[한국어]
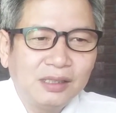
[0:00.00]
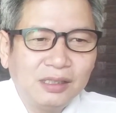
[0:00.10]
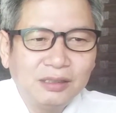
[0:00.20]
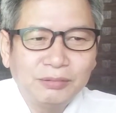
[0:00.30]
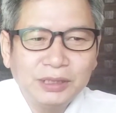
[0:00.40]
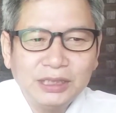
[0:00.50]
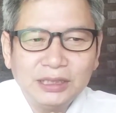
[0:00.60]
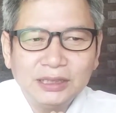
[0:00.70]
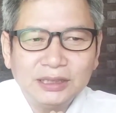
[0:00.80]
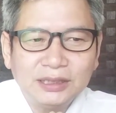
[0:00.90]

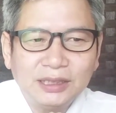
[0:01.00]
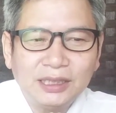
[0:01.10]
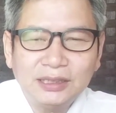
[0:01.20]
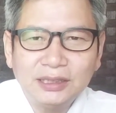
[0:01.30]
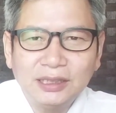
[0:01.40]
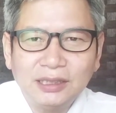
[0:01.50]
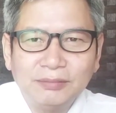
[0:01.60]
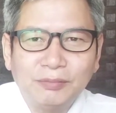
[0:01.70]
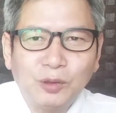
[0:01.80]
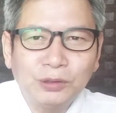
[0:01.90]
읽어보니
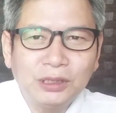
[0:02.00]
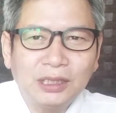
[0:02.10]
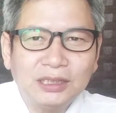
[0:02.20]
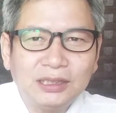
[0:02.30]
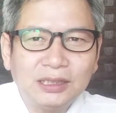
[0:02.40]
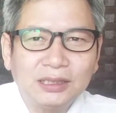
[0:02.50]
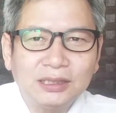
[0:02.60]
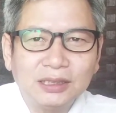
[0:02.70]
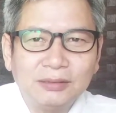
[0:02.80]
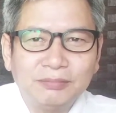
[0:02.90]
예전엔 모든한 시를
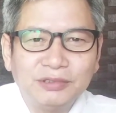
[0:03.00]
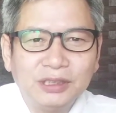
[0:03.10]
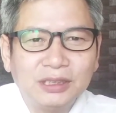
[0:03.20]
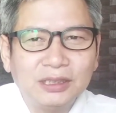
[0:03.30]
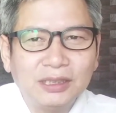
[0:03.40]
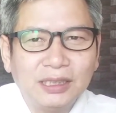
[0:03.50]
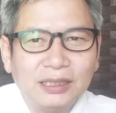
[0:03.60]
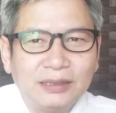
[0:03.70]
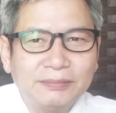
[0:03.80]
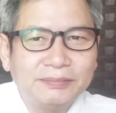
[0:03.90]
쓰던
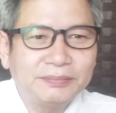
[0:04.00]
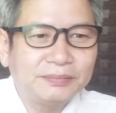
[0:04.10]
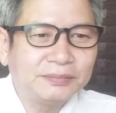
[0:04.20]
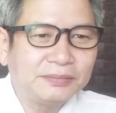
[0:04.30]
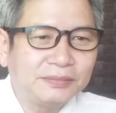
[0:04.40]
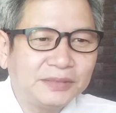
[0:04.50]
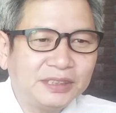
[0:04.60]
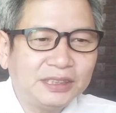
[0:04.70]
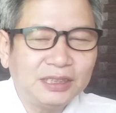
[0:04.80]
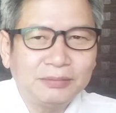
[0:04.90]
분이었는데
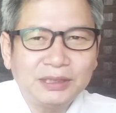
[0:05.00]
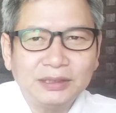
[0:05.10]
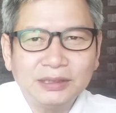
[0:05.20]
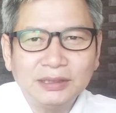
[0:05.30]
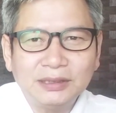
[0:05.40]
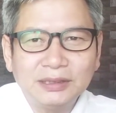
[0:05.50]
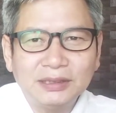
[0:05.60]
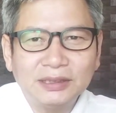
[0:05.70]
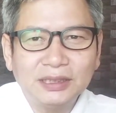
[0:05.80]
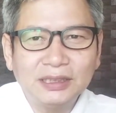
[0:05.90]
지금은
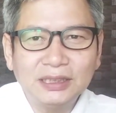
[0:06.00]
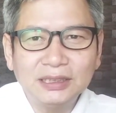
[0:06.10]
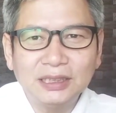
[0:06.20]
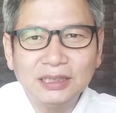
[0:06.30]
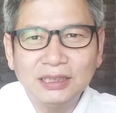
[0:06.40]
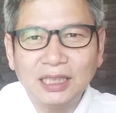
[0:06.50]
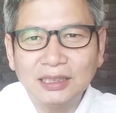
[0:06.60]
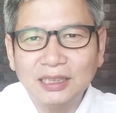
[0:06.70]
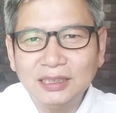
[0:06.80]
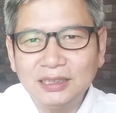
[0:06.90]
서정성이
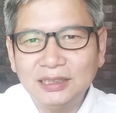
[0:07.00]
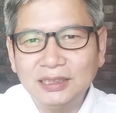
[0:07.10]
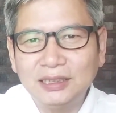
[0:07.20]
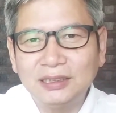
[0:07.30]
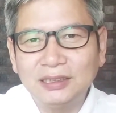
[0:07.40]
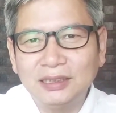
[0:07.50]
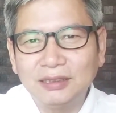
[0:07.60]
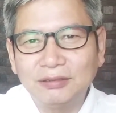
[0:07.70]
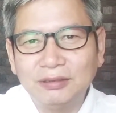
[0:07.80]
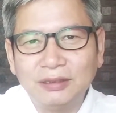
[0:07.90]
상당히 짙어져
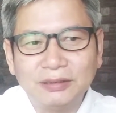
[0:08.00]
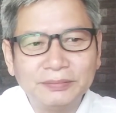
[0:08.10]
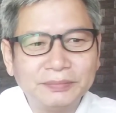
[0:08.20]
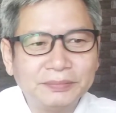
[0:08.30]
있더군요.